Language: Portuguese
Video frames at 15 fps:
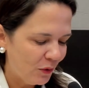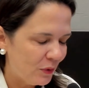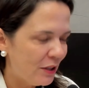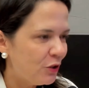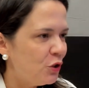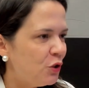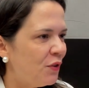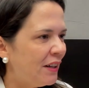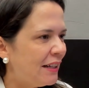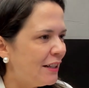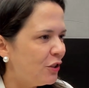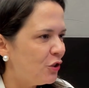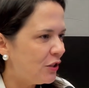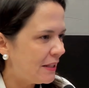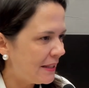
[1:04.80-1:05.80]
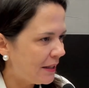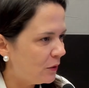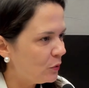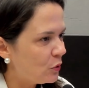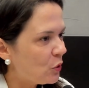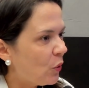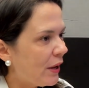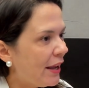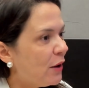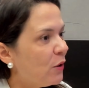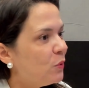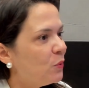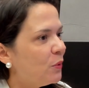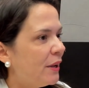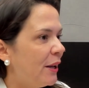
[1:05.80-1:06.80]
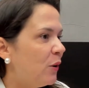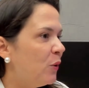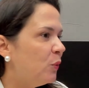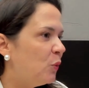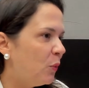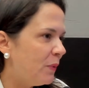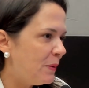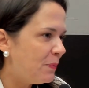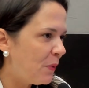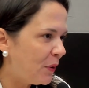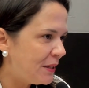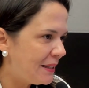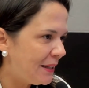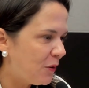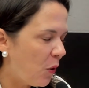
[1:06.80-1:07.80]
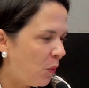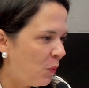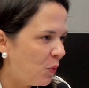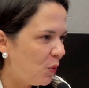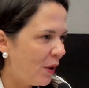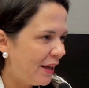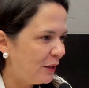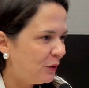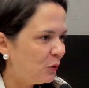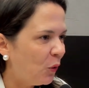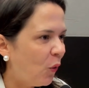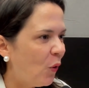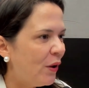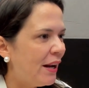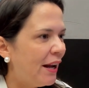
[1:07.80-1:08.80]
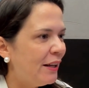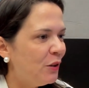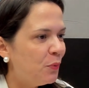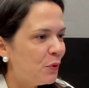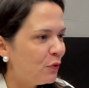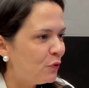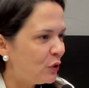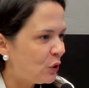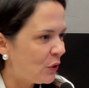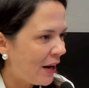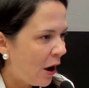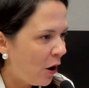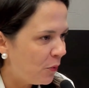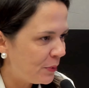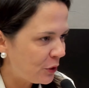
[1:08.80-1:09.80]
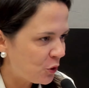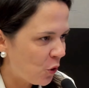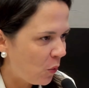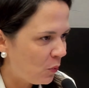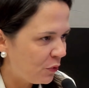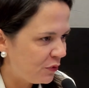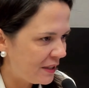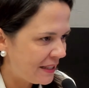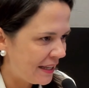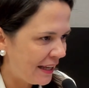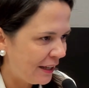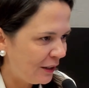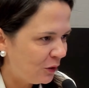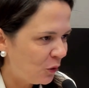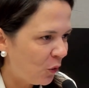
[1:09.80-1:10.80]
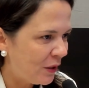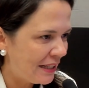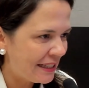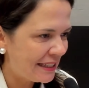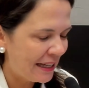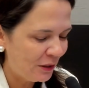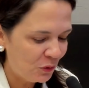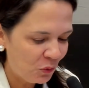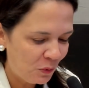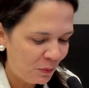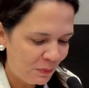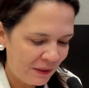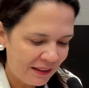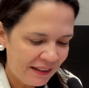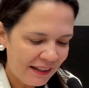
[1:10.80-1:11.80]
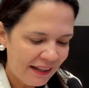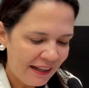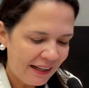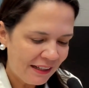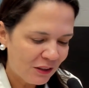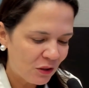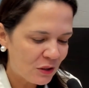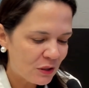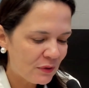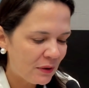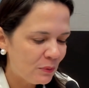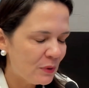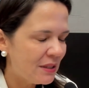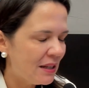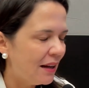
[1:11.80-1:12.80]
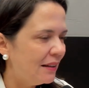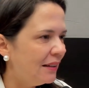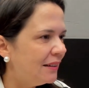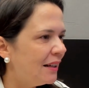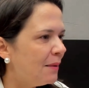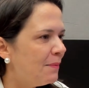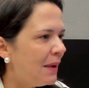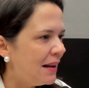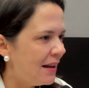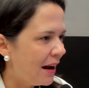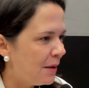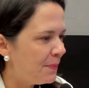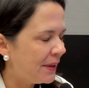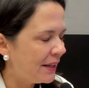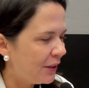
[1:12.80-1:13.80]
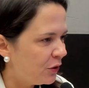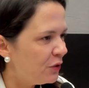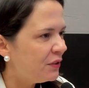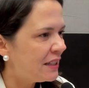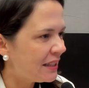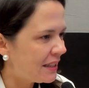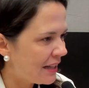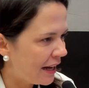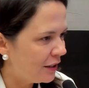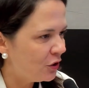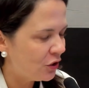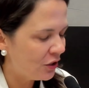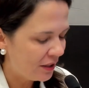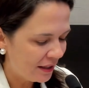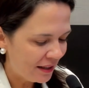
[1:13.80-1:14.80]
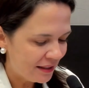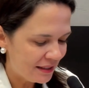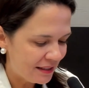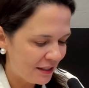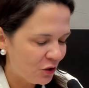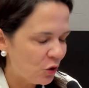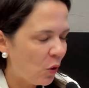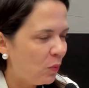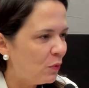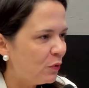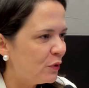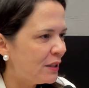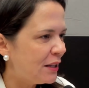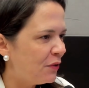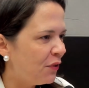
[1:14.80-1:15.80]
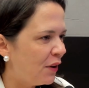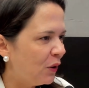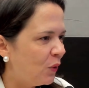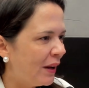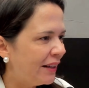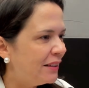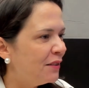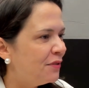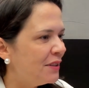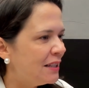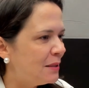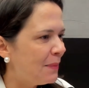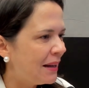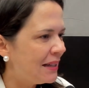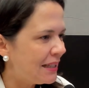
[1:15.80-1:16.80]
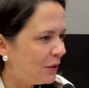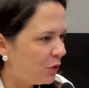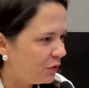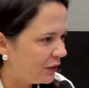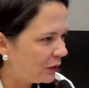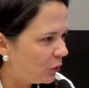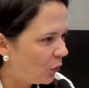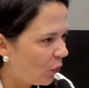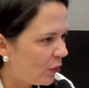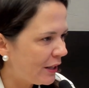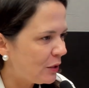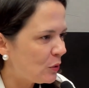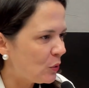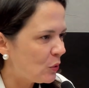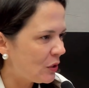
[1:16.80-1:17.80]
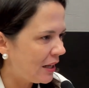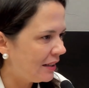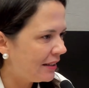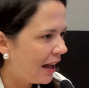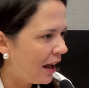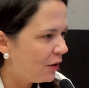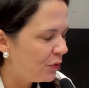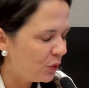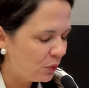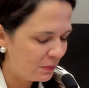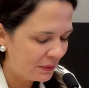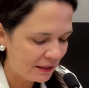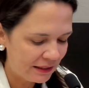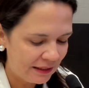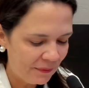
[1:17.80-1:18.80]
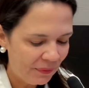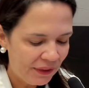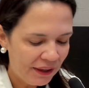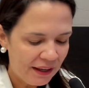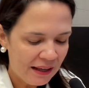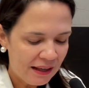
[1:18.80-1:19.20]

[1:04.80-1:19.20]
quando a gente fala na gestão, sou eu, eu tomei posse como reitora e o professor Albert como vice-reitor, essa dupla, nós vamos aí trabalhar para que a universidade seja, como você falou, cada vez mais inovadora, sustentável e humana.